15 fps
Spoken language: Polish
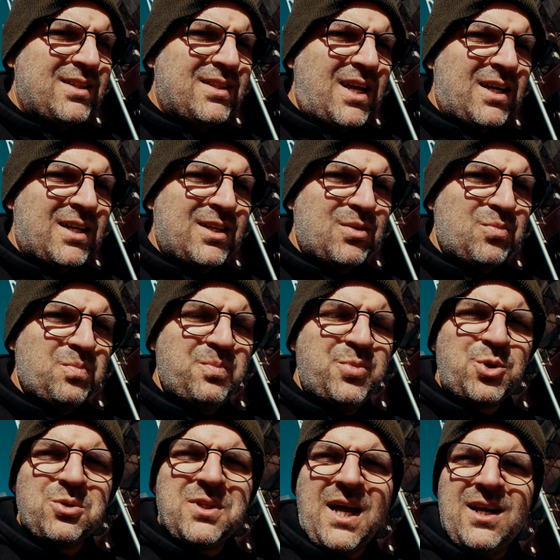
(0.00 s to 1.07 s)
tak
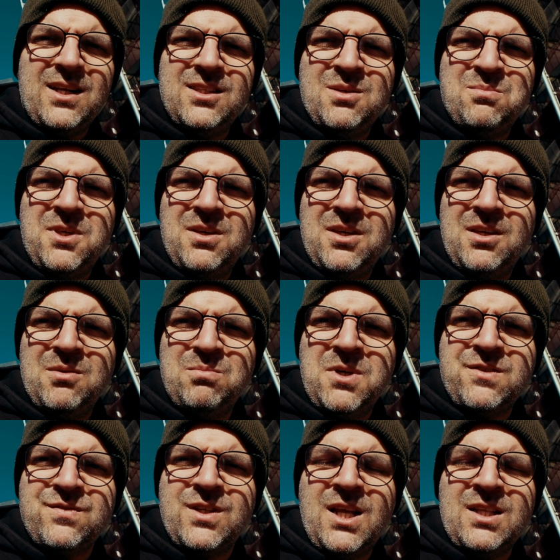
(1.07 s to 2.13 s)
brutalnym i
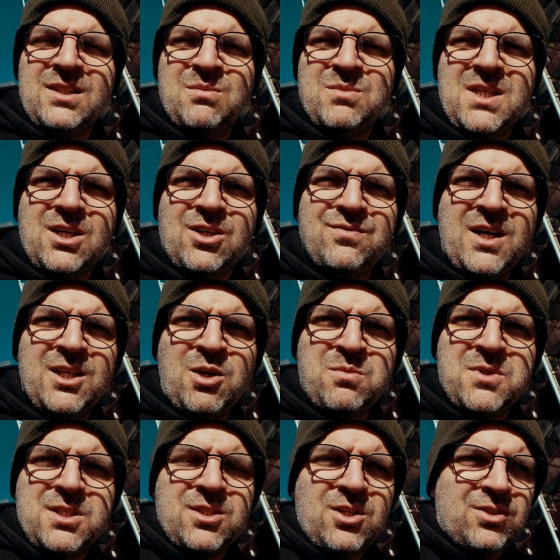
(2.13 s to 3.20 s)
bezwzględnym
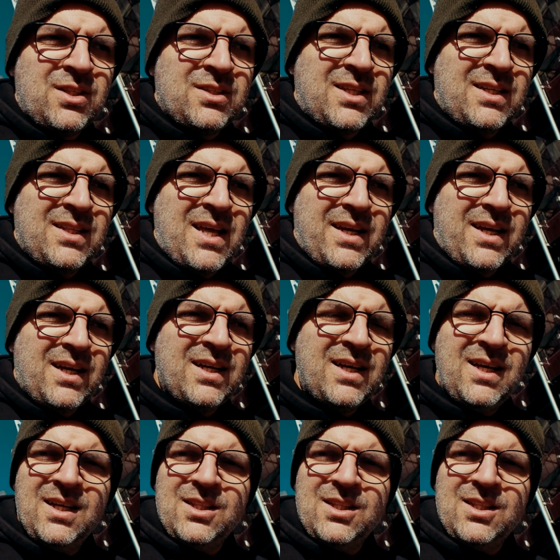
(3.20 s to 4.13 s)
zachowaniom ze strony trenera.